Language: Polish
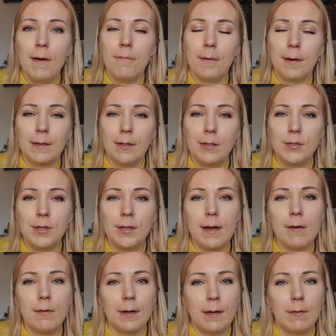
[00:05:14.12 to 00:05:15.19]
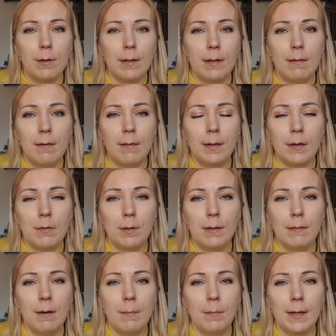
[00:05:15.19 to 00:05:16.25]
Faktycznie ja ją nakładała,
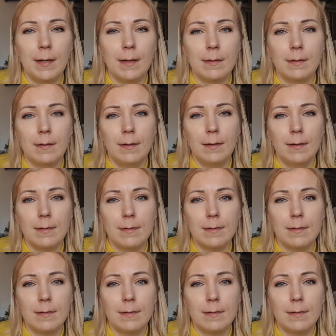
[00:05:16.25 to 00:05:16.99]
nakładałam nad e,